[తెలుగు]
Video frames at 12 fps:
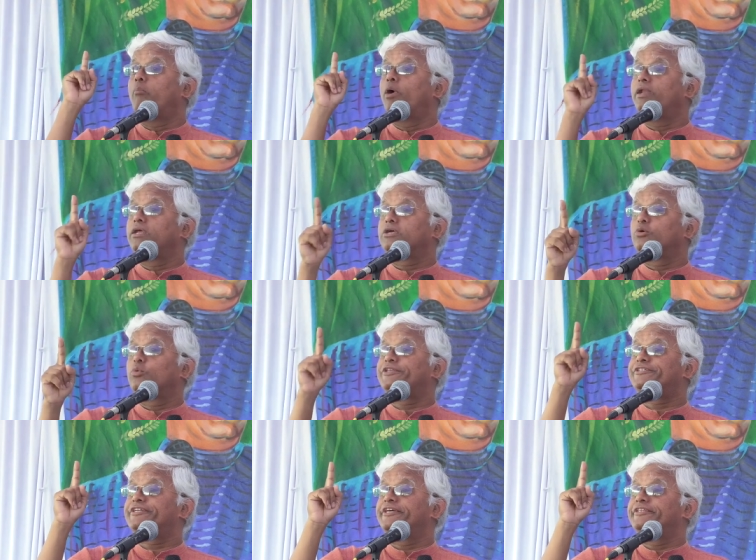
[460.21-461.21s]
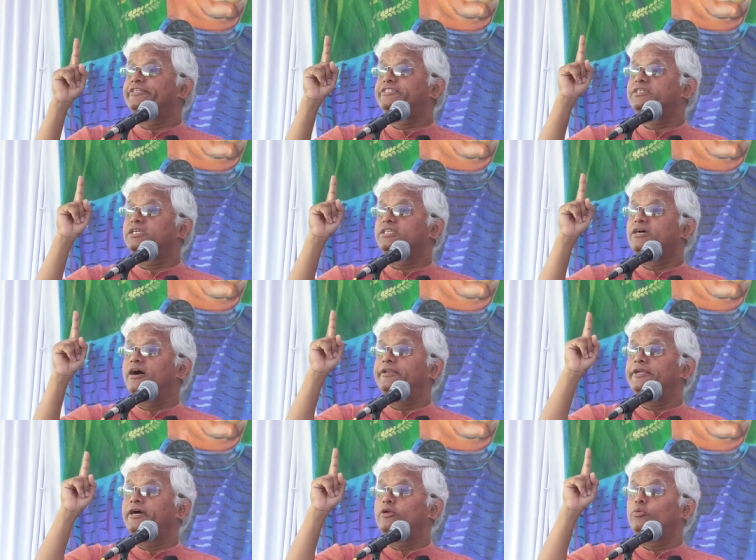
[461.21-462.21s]
పనికి వచ్చేది
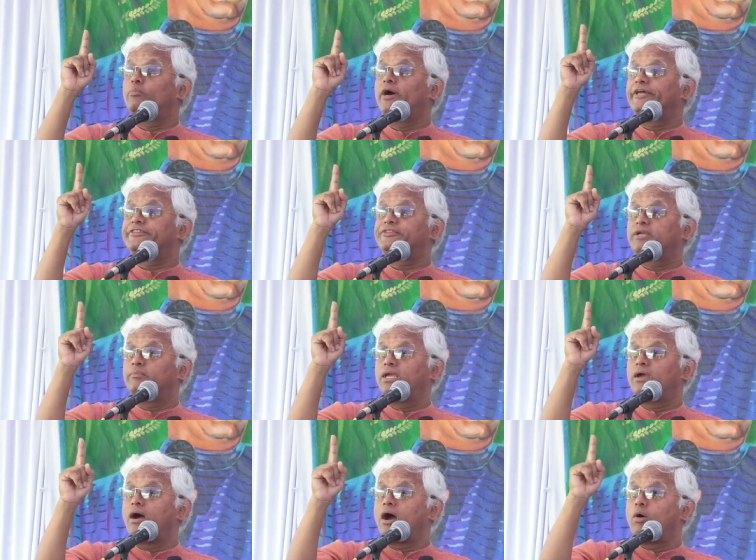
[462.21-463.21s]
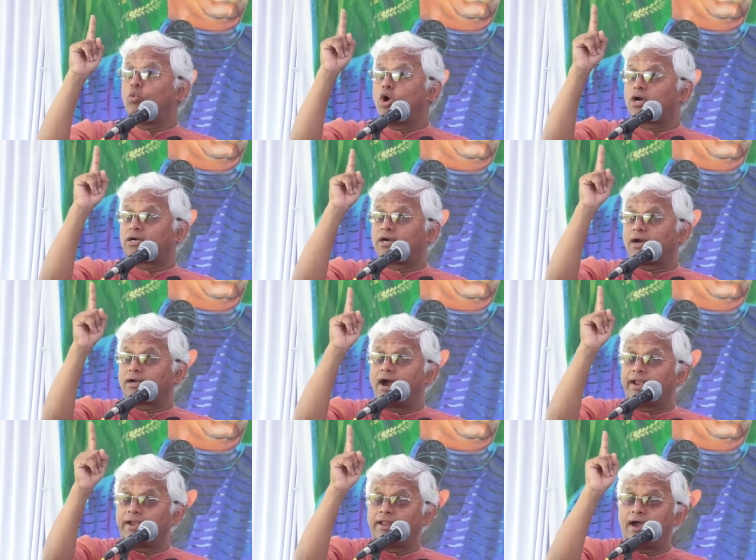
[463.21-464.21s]
సిరిధాన్యాలు మాత్రమే ఆ ఒక్క
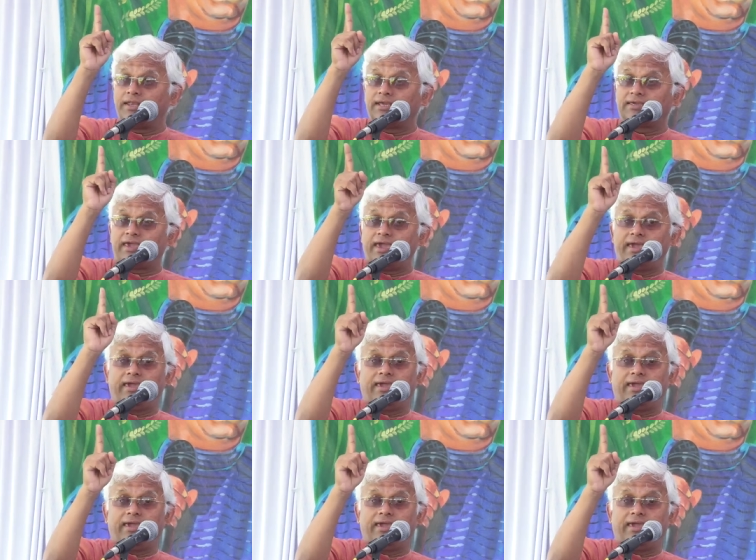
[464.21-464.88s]
కారణానికే